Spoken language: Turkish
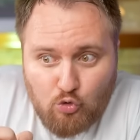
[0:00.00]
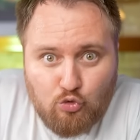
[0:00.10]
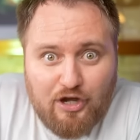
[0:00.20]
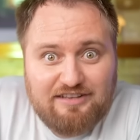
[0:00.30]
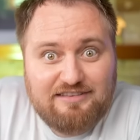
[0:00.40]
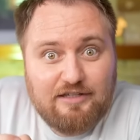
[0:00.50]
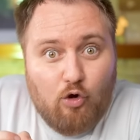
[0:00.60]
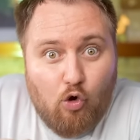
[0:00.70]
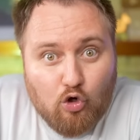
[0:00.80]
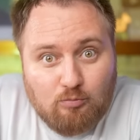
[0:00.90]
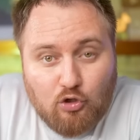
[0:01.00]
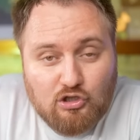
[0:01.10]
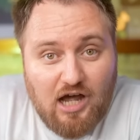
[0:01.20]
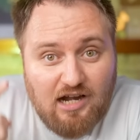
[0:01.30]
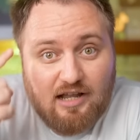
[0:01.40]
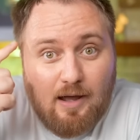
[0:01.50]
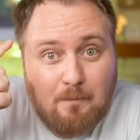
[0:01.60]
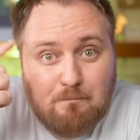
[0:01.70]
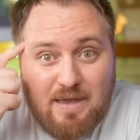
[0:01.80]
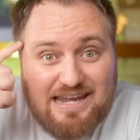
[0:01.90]
ürettiği
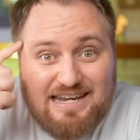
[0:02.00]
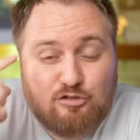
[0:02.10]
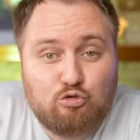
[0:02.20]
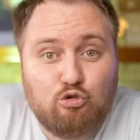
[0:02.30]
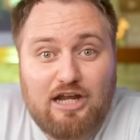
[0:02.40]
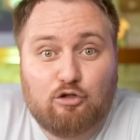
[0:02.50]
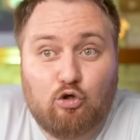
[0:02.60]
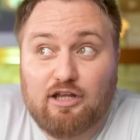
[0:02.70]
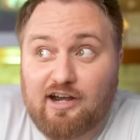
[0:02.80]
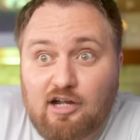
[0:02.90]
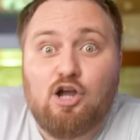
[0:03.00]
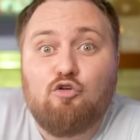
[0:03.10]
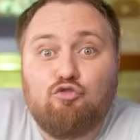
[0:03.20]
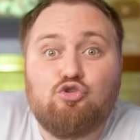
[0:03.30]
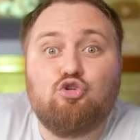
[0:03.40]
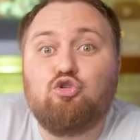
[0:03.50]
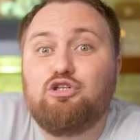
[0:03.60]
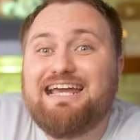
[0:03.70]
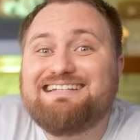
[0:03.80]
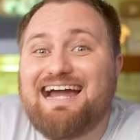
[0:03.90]
hormonlarla beyne sürekli olarak vücudun
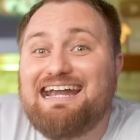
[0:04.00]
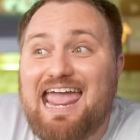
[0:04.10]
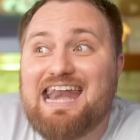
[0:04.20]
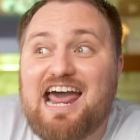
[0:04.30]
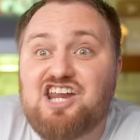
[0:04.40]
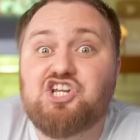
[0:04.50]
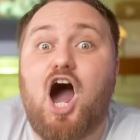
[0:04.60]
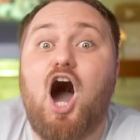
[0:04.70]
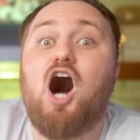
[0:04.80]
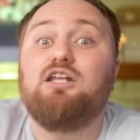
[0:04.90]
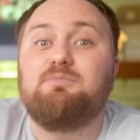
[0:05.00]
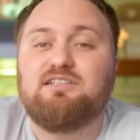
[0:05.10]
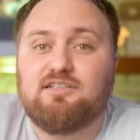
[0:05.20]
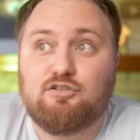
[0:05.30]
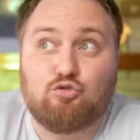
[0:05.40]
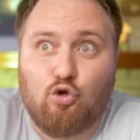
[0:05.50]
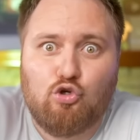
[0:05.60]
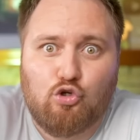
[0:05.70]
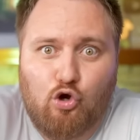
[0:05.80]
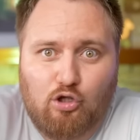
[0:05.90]
yeterli enerji al almadığını söylüyor